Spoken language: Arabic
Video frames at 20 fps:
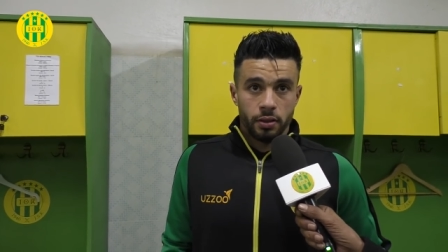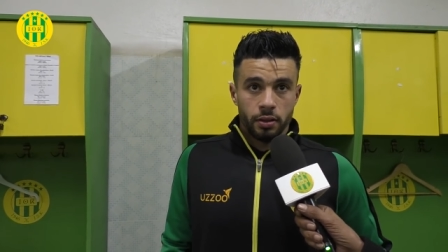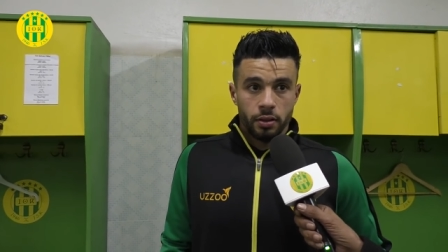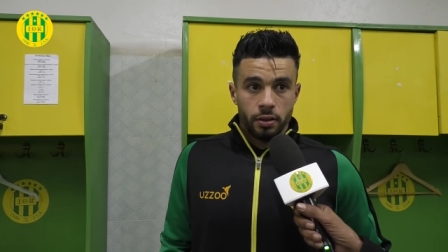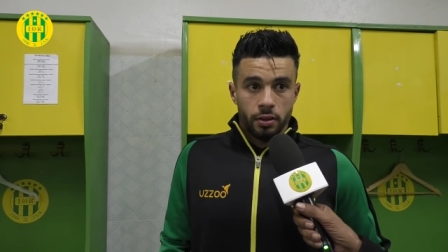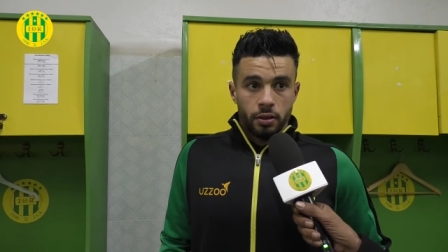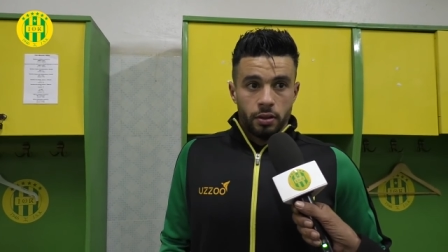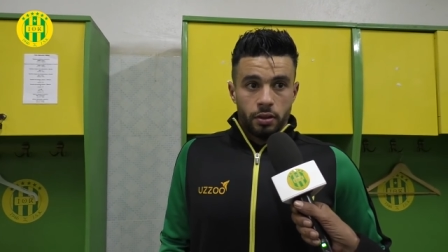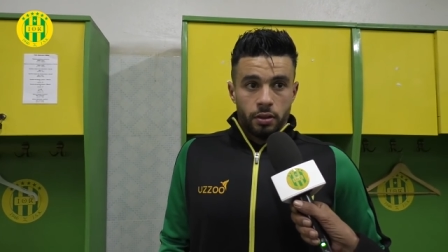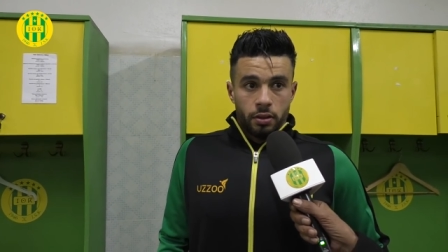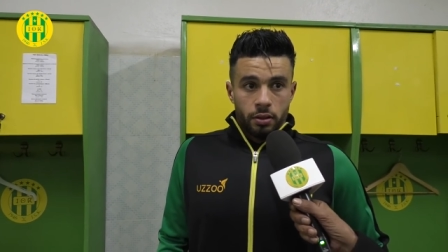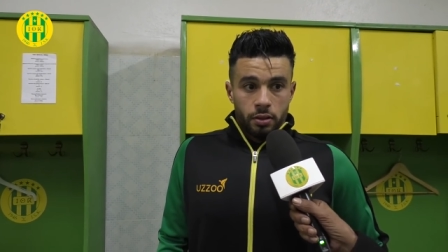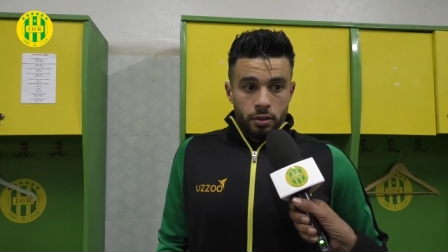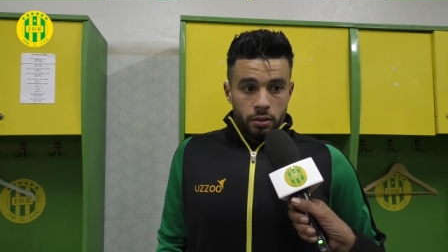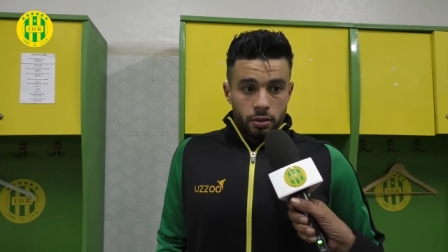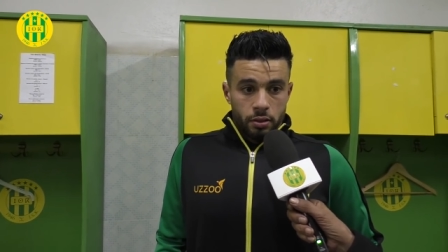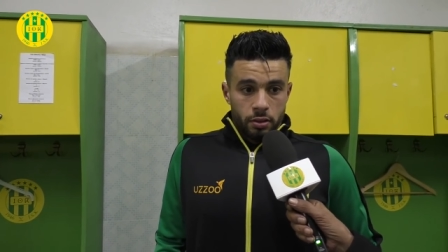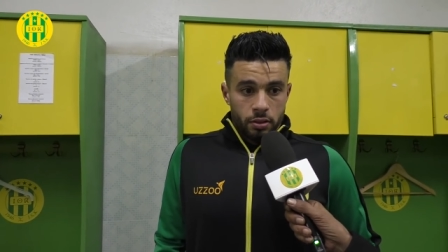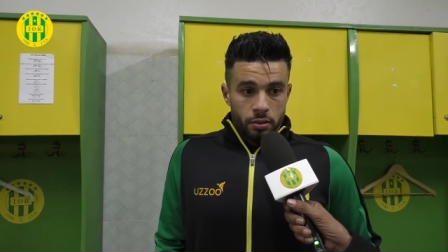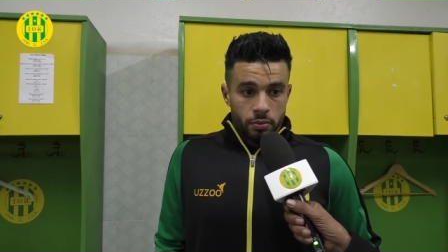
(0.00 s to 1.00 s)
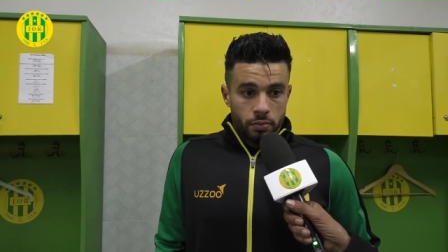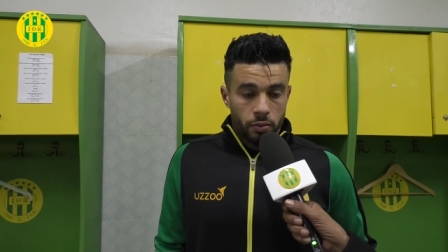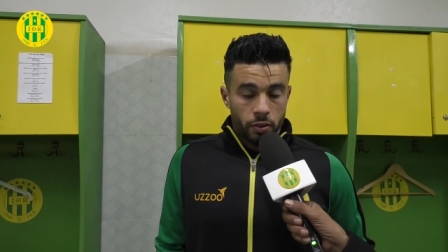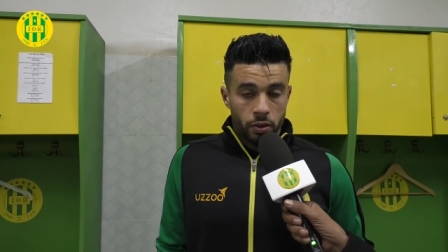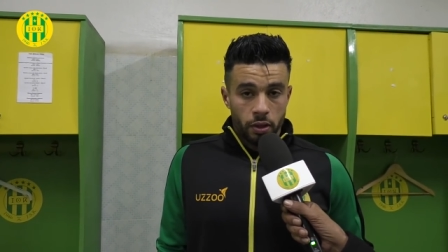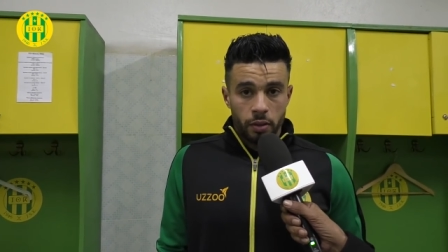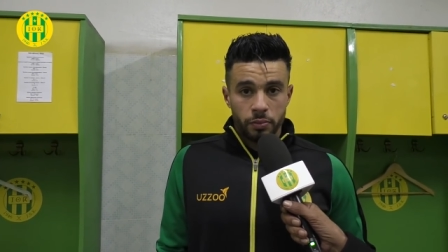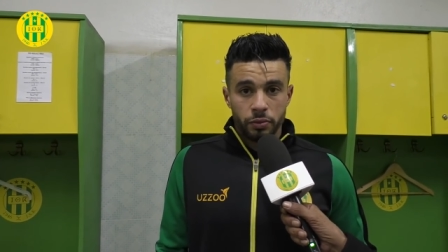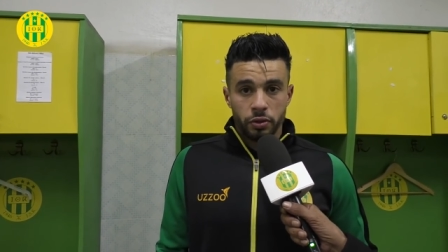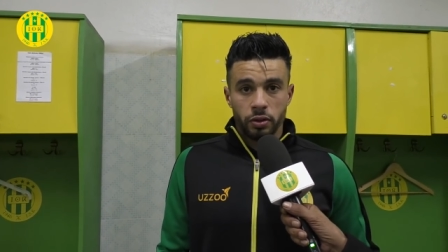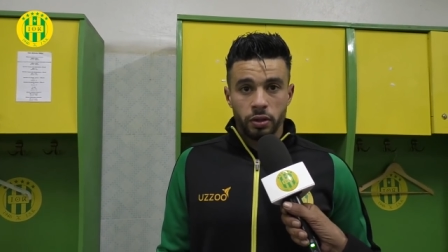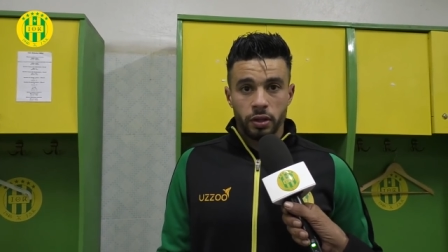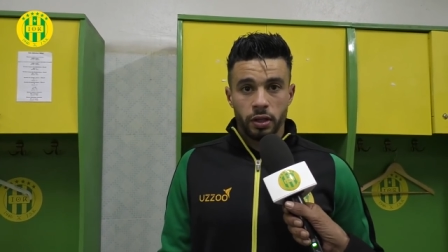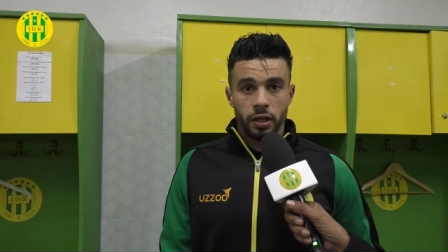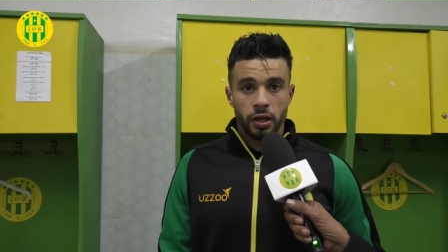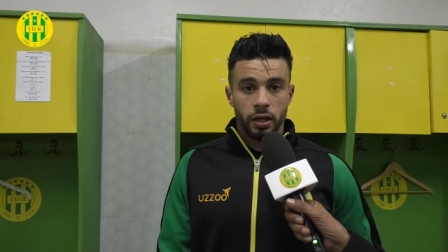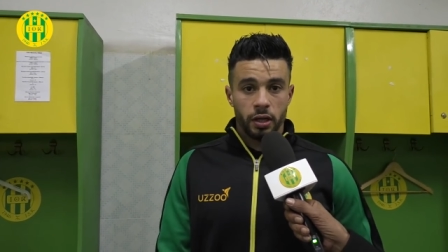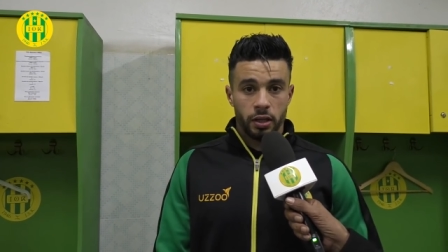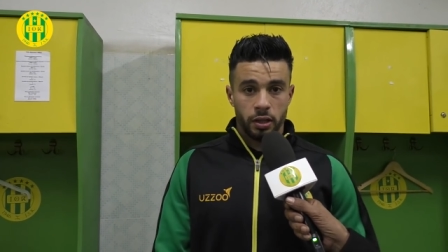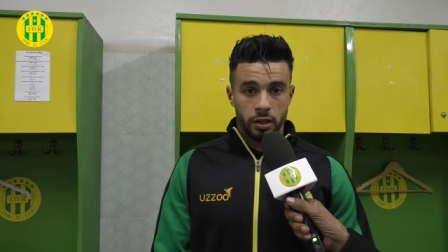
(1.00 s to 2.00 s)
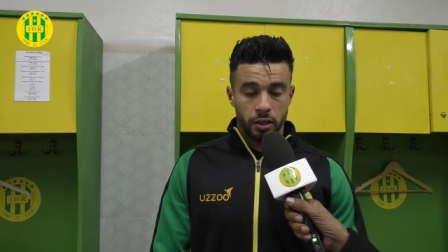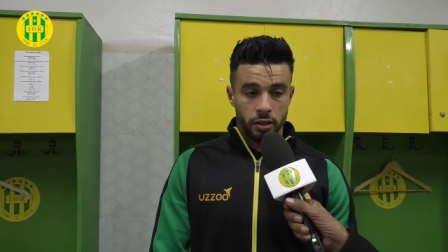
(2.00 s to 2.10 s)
الفوز بون الحمد لله